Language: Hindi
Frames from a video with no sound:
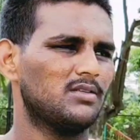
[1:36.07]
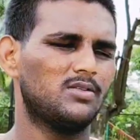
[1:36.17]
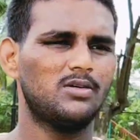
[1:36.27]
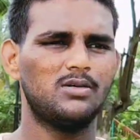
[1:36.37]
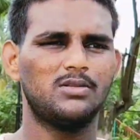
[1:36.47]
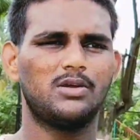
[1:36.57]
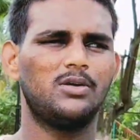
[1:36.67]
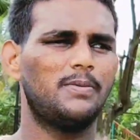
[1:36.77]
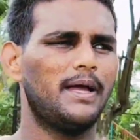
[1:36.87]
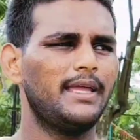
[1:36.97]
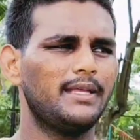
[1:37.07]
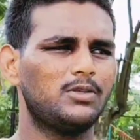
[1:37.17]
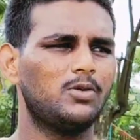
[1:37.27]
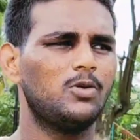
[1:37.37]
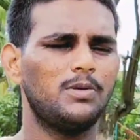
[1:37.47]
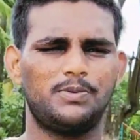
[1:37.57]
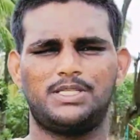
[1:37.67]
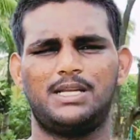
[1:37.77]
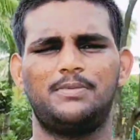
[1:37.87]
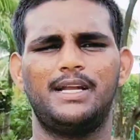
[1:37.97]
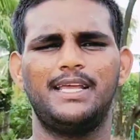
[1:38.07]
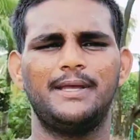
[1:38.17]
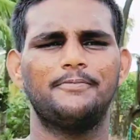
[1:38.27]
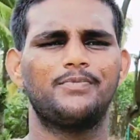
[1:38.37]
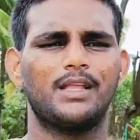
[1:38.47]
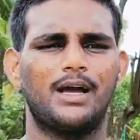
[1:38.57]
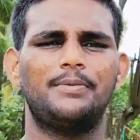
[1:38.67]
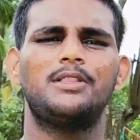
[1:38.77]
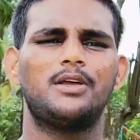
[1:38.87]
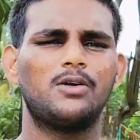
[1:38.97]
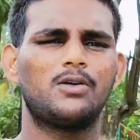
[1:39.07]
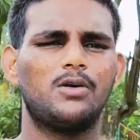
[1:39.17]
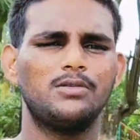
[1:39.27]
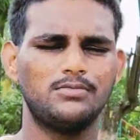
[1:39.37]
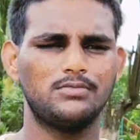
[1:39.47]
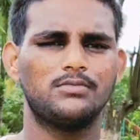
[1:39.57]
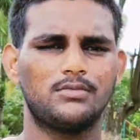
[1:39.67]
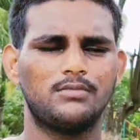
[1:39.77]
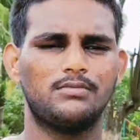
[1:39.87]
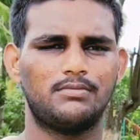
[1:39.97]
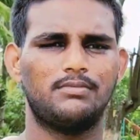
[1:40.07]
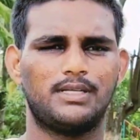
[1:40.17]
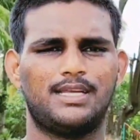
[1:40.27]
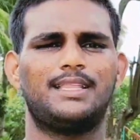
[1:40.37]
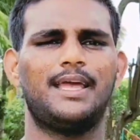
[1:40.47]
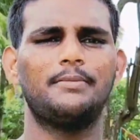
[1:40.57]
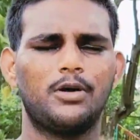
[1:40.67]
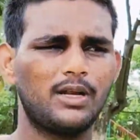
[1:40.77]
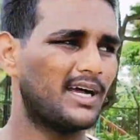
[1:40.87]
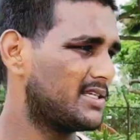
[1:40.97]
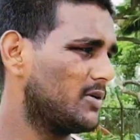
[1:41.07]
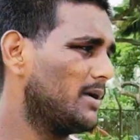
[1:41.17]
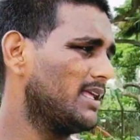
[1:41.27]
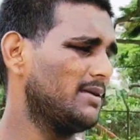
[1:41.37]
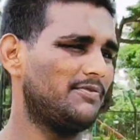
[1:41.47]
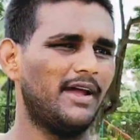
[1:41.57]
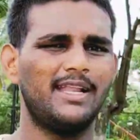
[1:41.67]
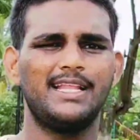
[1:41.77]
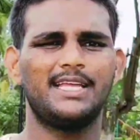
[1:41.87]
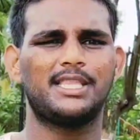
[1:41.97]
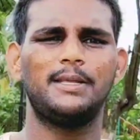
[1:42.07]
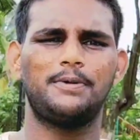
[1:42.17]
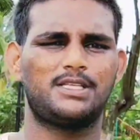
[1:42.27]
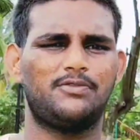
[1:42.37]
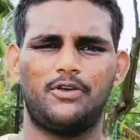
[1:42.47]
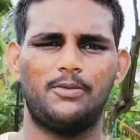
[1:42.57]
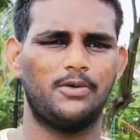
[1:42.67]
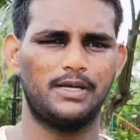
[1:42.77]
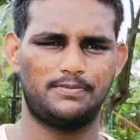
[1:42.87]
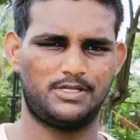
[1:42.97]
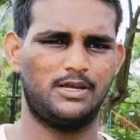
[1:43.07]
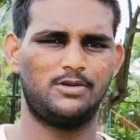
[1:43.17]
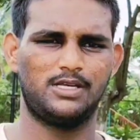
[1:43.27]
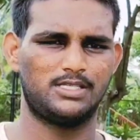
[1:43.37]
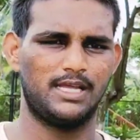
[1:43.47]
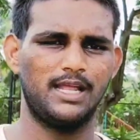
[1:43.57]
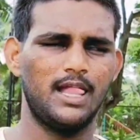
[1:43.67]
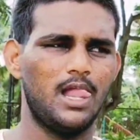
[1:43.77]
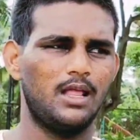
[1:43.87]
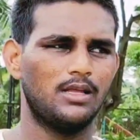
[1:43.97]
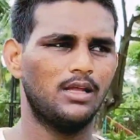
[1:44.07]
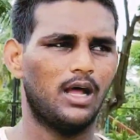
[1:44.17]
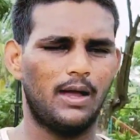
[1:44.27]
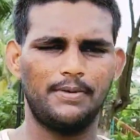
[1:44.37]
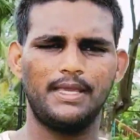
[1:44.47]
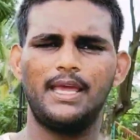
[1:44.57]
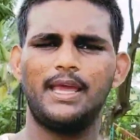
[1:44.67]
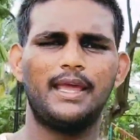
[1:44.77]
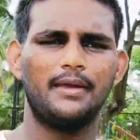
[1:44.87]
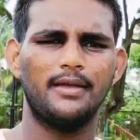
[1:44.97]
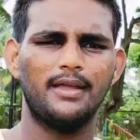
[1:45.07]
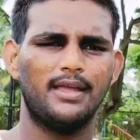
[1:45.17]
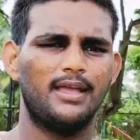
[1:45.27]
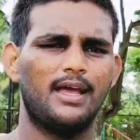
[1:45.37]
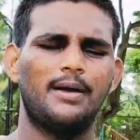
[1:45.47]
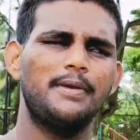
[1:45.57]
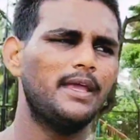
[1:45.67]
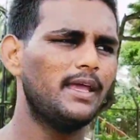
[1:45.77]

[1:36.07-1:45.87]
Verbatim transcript: तो देखो भाई दोनों की पिक्चर बड़ी है अभी देखो कौन मचाता है मोहर अक्षय कुमार ये फाइनली कितनी पिक्चर फ्लॉप हो गई चारों हाँ, के चार अभी ये है अभी